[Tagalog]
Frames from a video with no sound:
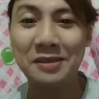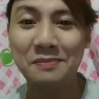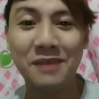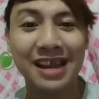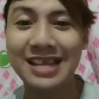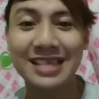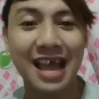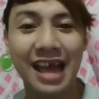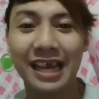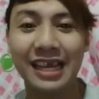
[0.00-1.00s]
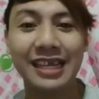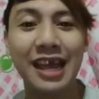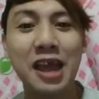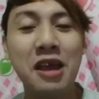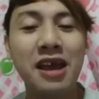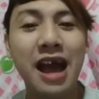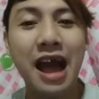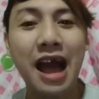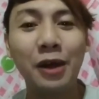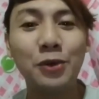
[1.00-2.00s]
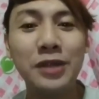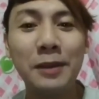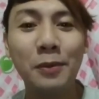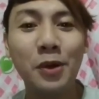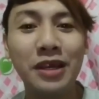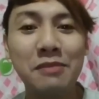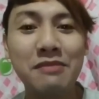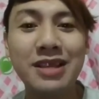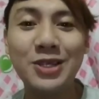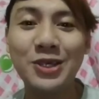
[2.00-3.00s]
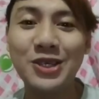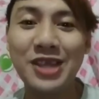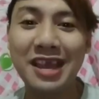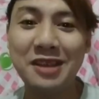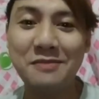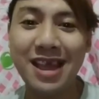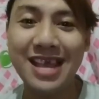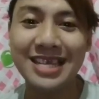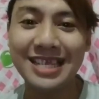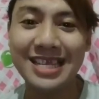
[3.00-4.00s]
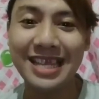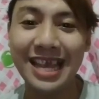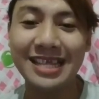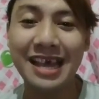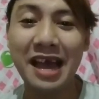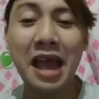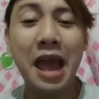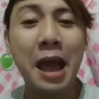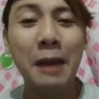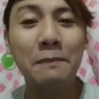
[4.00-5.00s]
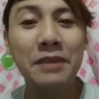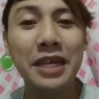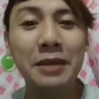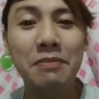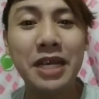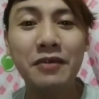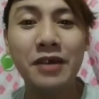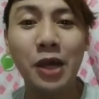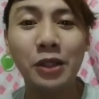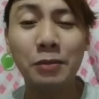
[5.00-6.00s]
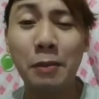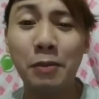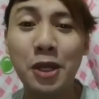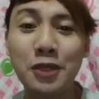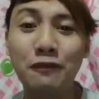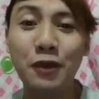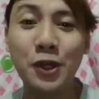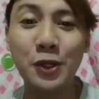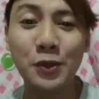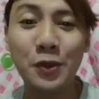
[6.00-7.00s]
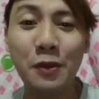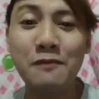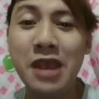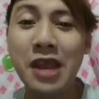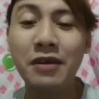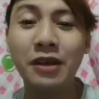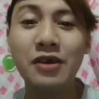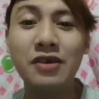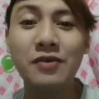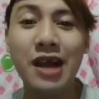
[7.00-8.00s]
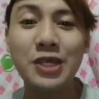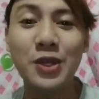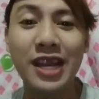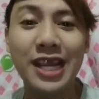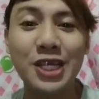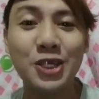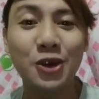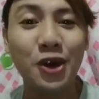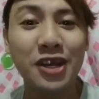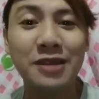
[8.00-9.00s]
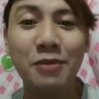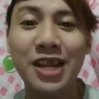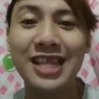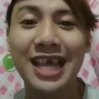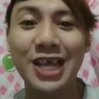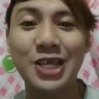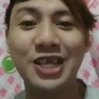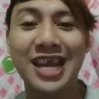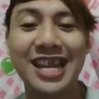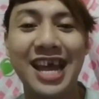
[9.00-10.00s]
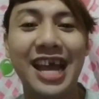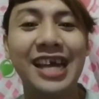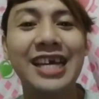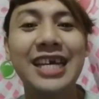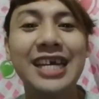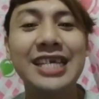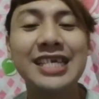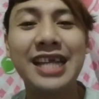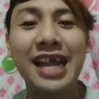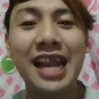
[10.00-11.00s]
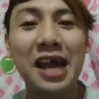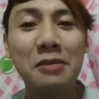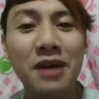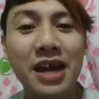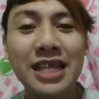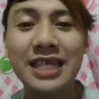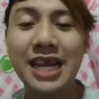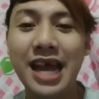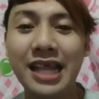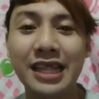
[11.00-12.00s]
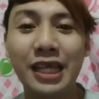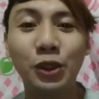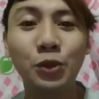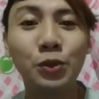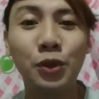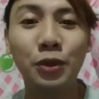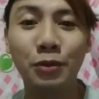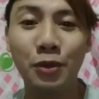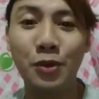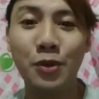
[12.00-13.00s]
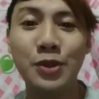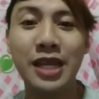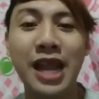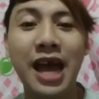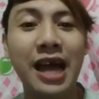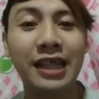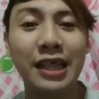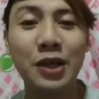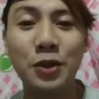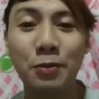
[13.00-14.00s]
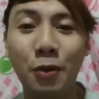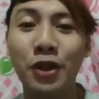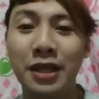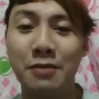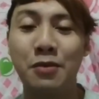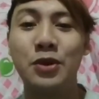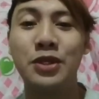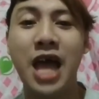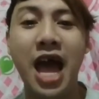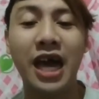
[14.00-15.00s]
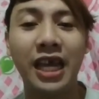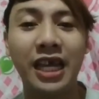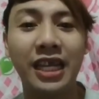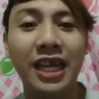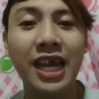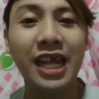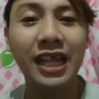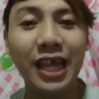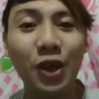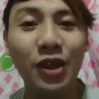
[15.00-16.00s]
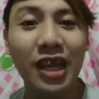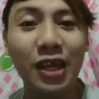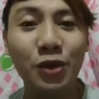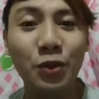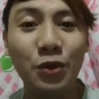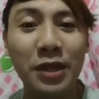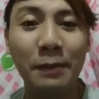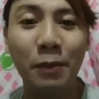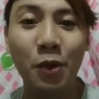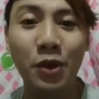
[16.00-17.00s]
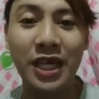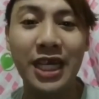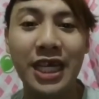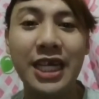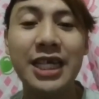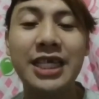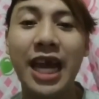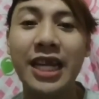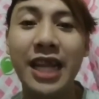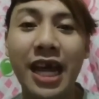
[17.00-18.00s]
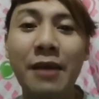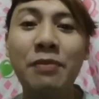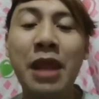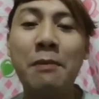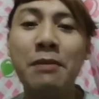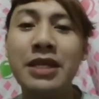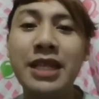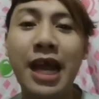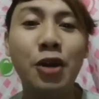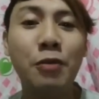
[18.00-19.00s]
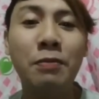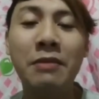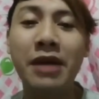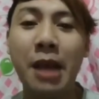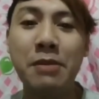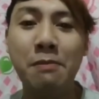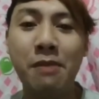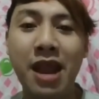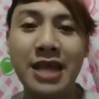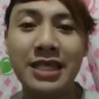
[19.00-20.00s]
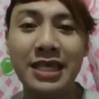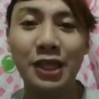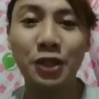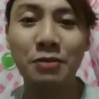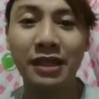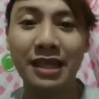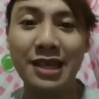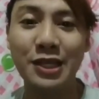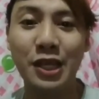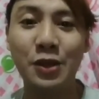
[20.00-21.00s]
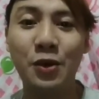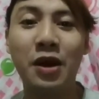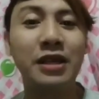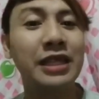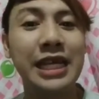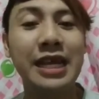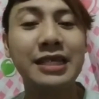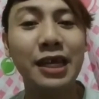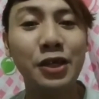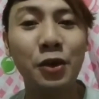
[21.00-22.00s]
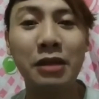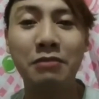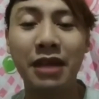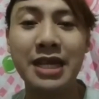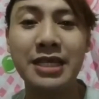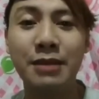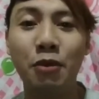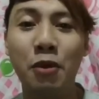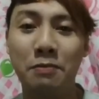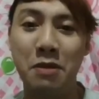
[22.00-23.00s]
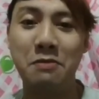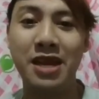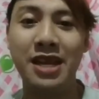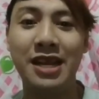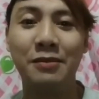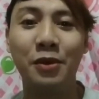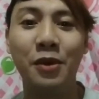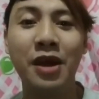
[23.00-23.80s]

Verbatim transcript: para sa akin. Kuya Pogi, Mr. Jeremiah Sanceda, a big, big round of applause for you. Very, congratulations, monetize ka na. Salamat sa lahat ng tulong mo, sa lahat ng suporta mo sa akin. Thank you, thank you, Kuya Pogi. Sana mas lalo pang maraming blessing ang dumating sa'yo. Hindi lang sa'yo at maging sa buong pamilya mo.